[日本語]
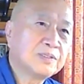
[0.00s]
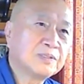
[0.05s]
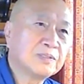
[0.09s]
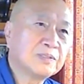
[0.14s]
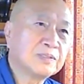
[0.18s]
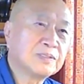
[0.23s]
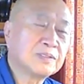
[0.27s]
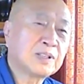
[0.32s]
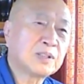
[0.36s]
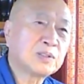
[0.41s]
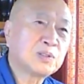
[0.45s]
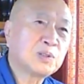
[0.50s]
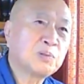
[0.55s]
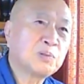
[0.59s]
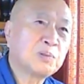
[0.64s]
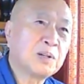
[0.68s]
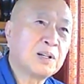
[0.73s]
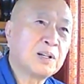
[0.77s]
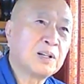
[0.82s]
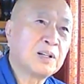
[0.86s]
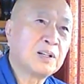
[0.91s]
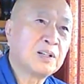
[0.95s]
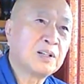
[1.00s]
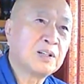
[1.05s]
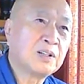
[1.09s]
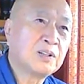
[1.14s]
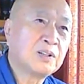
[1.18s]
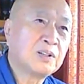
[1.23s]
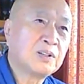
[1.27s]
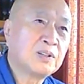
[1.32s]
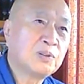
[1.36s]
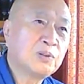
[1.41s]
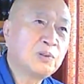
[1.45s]
例えば、
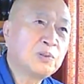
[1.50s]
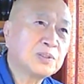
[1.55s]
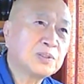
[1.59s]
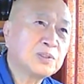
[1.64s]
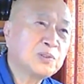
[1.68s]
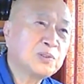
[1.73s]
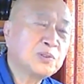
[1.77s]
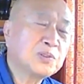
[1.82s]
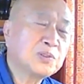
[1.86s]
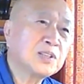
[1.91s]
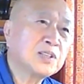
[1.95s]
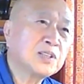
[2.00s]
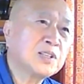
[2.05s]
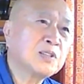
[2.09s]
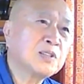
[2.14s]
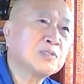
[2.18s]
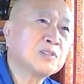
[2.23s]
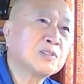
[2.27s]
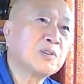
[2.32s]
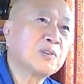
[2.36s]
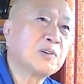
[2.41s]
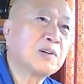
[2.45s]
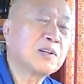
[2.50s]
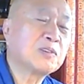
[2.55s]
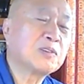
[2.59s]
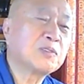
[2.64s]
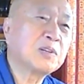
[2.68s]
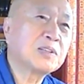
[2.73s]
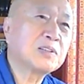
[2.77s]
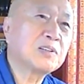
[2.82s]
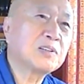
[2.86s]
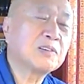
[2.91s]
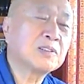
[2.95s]
大きに大きにで
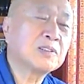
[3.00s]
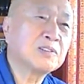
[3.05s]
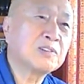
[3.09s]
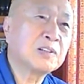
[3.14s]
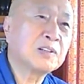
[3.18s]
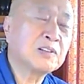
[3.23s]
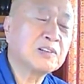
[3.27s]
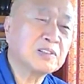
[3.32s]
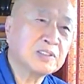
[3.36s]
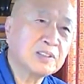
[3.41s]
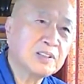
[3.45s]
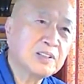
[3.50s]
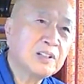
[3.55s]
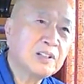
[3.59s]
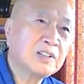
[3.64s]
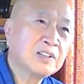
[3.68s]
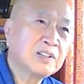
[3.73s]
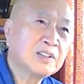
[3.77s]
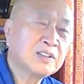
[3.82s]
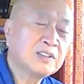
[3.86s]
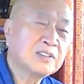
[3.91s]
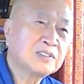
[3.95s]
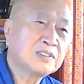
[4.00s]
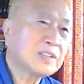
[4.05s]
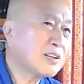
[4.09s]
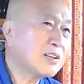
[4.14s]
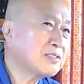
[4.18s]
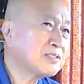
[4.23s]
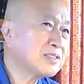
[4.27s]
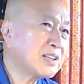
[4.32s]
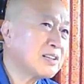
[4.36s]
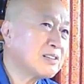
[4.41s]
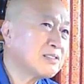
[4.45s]
我々ね、ちゃ
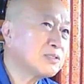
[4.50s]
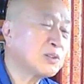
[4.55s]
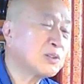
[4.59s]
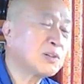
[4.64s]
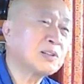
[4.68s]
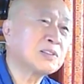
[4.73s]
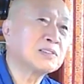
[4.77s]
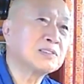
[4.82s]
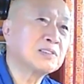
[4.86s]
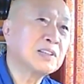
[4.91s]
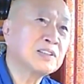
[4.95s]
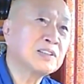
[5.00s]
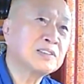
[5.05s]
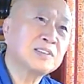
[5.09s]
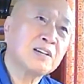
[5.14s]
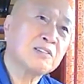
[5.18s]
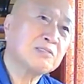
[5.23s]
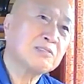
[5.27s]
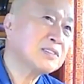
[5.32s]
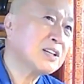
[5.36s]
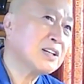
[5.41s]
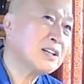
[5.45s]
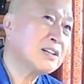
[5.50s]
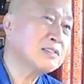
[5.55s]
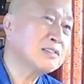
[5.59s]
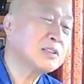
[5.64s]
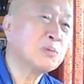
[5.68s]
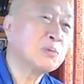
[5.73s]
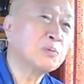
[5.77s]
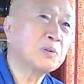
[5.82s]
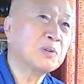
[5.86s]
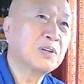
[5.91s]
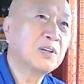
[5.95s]
うちゃうとかですね、ちゃうちゃう
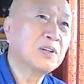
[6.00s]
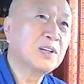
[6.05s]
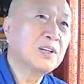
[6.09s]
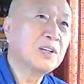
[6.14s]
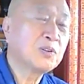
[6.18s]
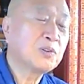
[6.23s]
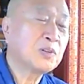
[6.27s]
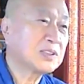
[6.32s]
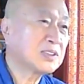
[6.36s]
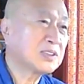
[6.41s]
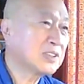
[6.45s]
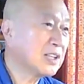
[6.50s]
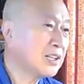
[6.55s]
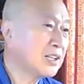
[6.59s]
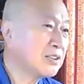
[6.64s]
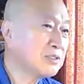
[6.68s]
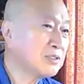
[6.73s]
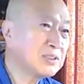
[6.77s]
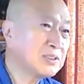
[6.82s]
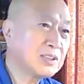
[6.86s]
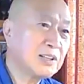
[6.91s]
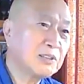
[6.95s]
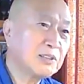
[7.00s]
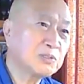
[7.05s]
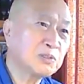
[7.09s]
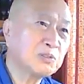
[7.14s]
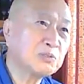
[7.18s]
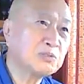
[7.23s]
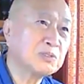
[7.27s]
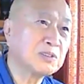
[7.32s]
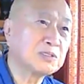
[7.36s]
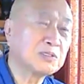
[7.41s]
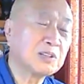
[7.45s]
でも、これは違う違うと
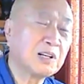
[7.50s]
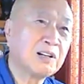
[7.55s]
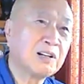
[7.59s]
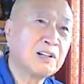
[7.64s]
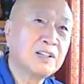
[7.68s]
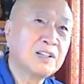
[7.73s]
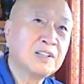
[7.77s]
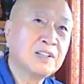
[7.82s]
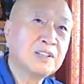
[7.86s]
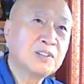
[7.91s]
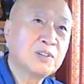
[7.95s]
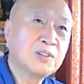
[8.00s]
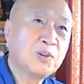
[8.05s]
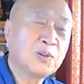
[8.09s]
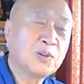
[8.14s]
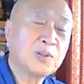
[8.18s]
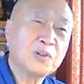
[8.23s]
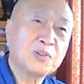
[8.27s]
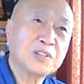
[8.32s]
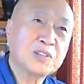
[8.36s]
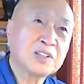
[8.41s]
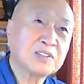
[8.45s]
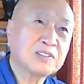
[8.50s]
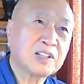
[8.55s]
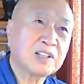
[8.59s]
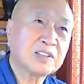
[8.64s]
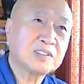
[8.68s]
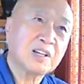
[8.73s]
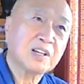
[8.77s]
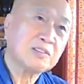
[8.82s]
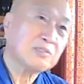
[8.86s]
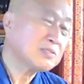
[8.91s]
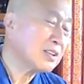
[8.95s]
言うんですが、他の人が来たら
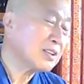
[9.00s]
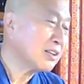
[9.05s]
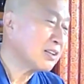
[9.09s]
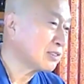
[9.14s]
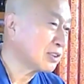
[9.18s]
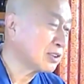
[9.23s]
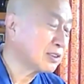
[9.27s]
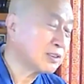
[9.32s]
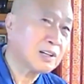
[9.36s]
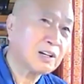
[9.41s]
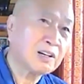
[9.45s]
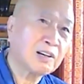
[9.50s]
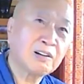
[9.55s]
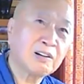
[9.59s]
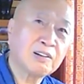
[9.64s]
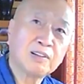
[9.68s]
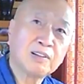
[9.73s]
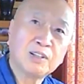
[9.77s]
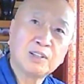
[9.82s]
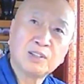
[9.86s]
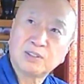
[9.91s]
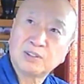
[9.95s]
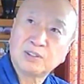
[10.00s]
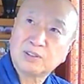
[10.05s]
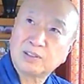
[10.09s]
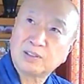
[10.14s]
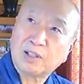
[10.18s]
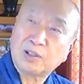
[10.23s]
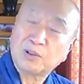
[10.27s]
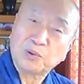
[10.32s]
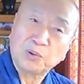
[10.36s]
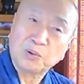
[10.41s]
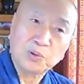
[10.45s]
ちゃうちゃうと聞いたら、
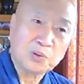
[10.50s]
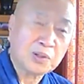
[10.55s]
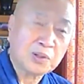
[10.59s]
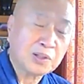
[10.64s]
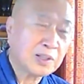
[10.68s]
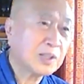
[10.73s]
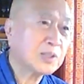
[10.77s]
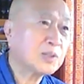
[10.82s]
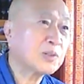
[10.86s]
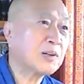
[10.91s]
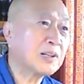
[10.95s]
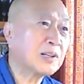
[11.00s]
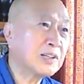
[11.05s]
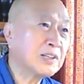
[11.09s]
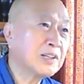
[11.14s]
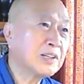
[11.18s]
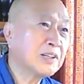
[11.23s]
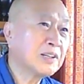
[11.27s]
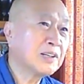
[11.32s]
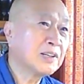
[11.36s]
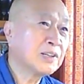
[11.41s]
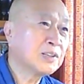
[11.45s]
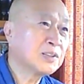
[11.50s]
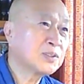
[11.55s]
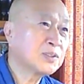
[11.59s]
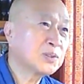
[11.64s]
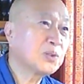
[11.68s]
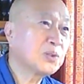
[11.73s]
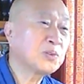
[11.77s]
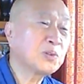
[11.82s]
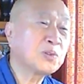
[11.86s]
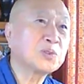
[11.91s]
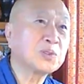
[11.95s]
何のことかなとかね、
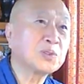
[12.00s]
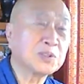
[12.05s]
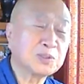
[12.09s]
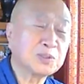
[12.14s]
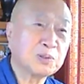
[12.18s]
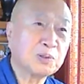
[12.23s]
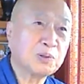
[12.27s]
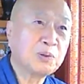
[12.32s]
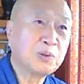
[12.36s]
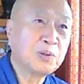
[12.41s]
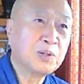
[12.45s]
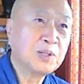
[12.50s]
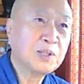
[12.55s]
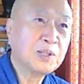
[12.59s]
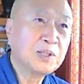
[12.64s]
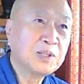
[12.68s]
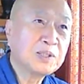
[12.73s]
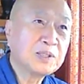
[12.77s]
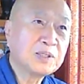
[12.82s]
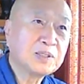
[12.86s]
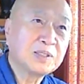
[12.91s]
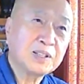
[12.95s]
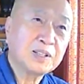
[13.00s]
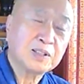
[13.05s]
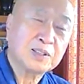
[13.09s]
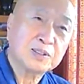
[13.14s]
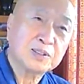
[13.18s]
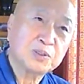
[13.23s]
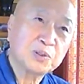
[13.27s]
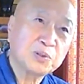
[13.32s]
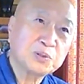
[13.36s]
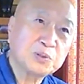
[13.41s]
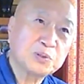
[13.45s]
そういうことでしょう。だから
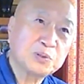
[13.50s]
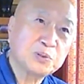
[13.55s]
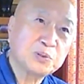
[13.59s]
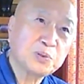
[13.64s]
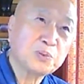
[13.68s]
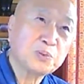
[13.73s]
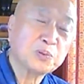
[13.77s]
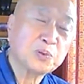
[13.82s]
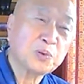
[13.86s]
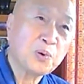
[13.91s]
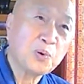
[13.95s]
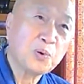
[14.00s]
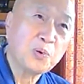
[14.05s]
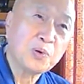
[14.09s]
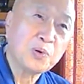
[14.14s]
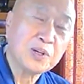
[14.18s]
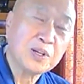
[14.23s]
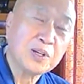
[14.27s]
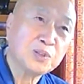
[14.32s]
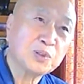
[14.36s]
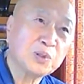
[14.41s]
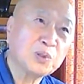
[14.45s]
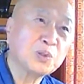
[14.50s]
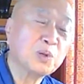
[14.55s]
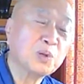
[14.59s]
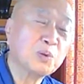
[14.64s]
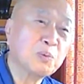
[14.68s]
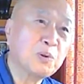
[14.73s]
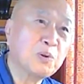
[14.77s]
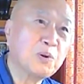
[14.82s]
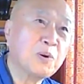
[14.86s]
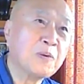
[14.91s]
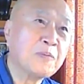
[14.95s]
その中国の方言というの
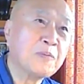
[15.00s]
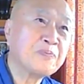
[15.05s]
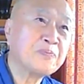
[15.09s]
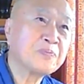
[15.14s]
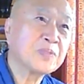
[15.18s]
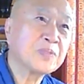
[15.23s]
も、